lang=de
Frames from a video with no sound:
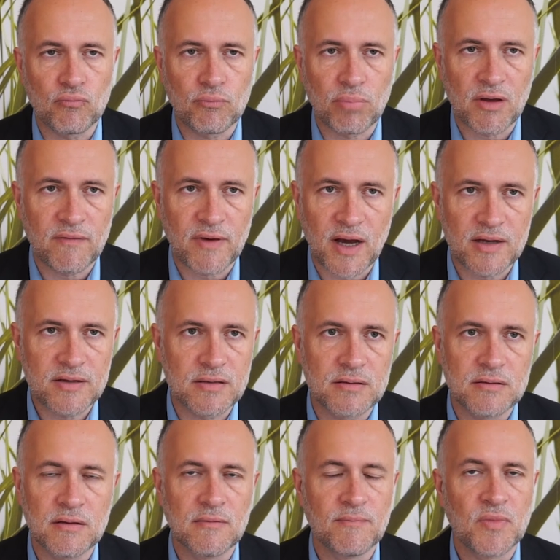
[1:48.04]
private
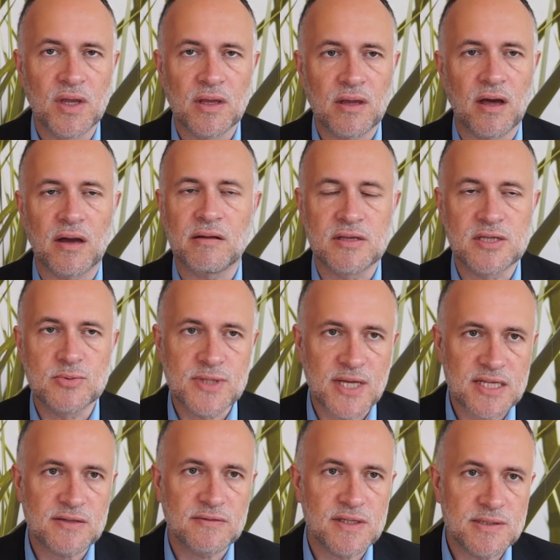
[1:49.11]

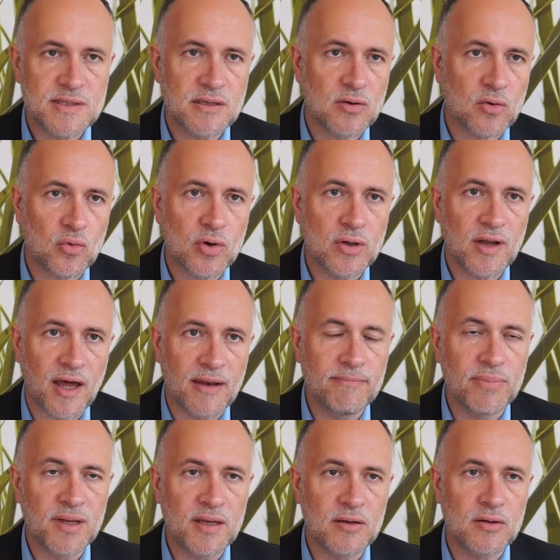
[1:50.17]
Krankenzusatzversicherungen
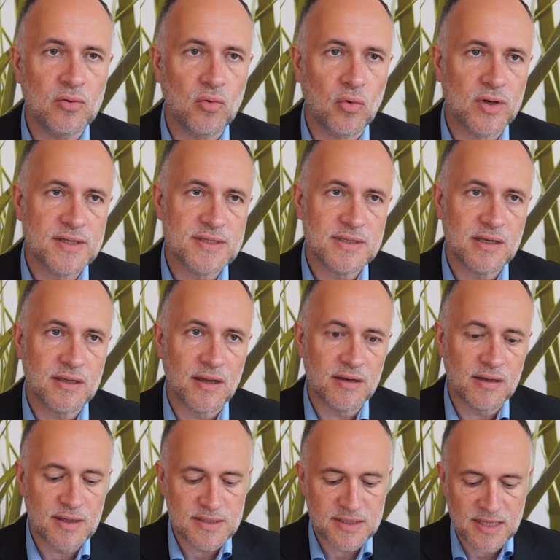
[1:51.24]
anbieten oder sich in
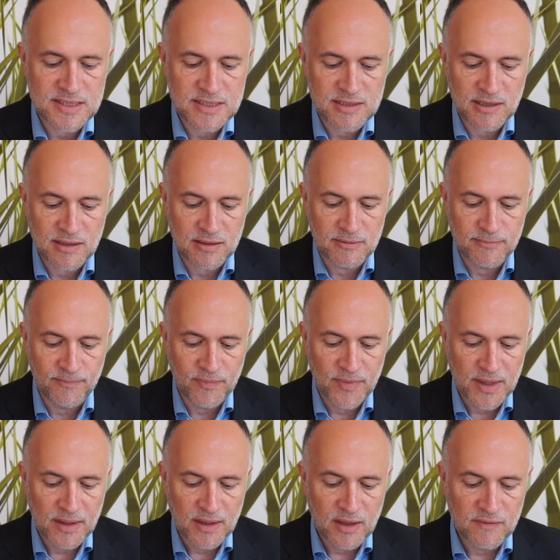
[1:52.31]
eine gesetzliche
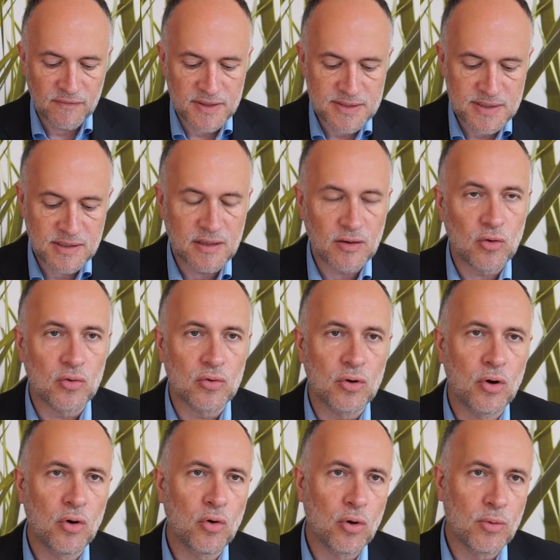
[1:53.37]
Versicherung
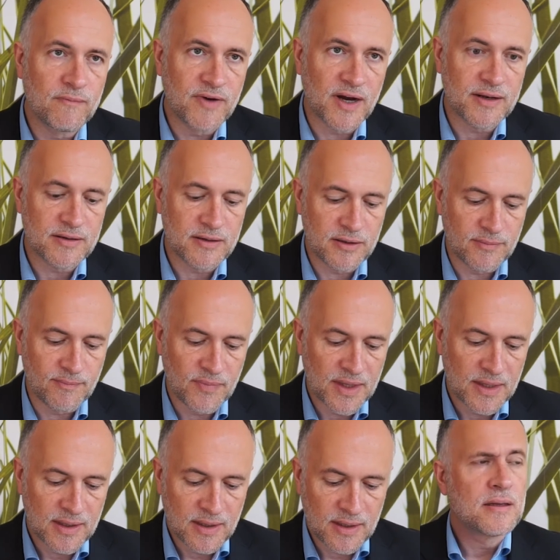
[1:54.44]
umwandeln.
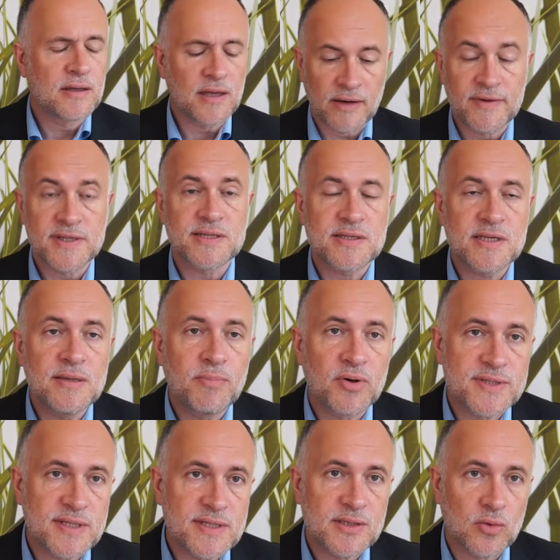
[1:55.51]
Ja, was ist die
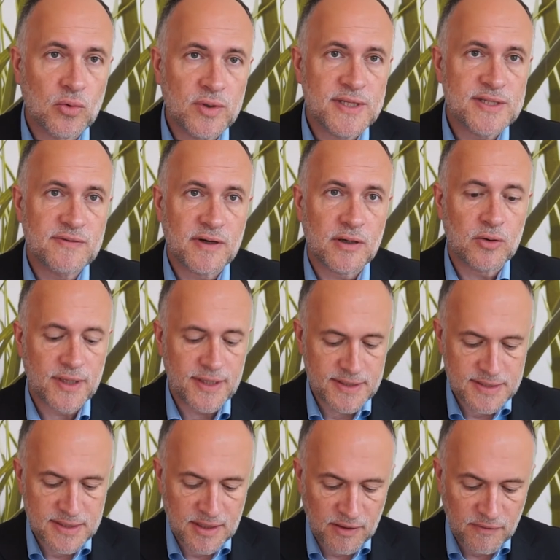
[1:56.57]
Position des
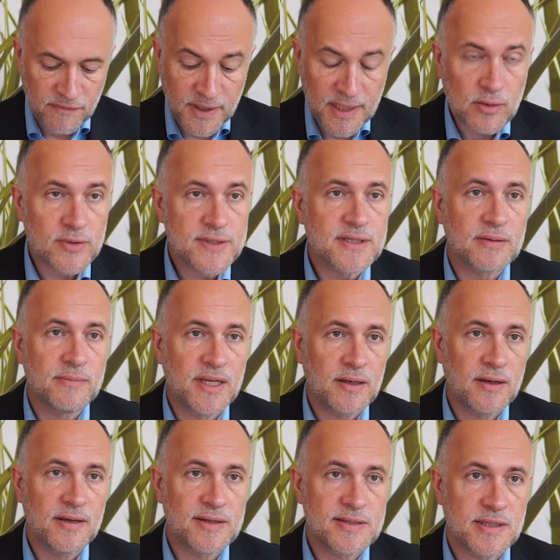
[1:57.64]
VGSD? Viele unserer
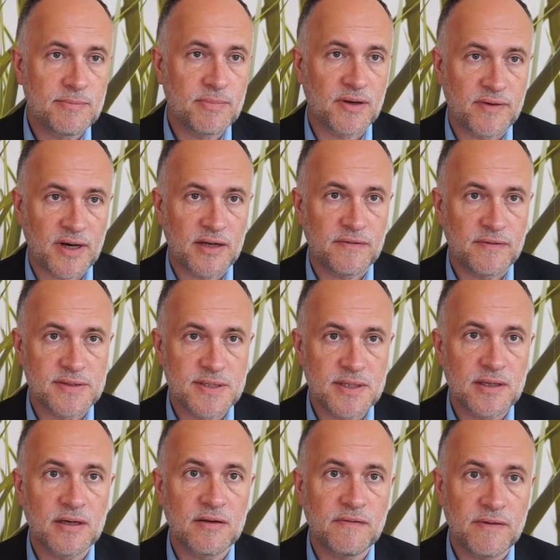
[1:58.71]
Mitglieder sind privat
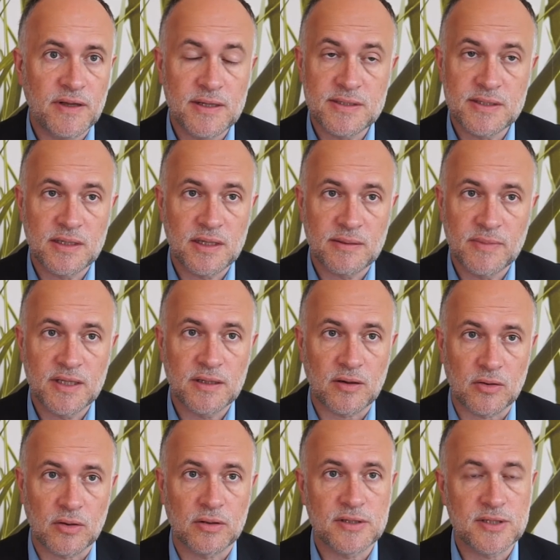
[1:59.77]
versichert, viele sind damit
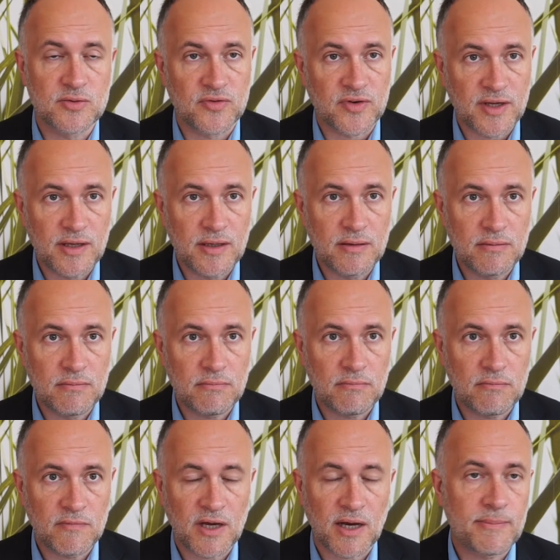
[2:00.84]
auch zufrieden.
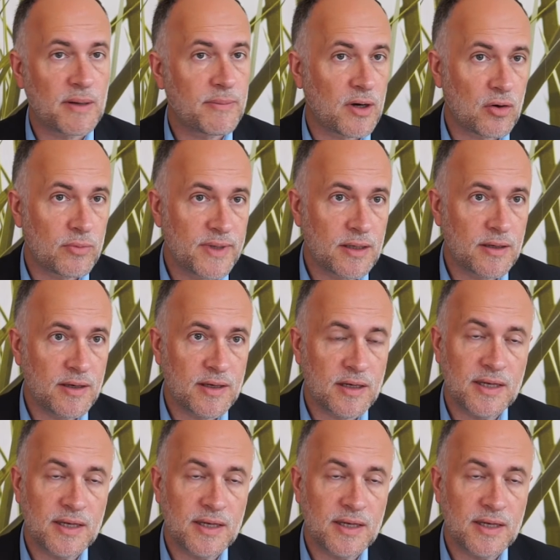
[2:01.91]
Wir haben aber auch Mitglieder,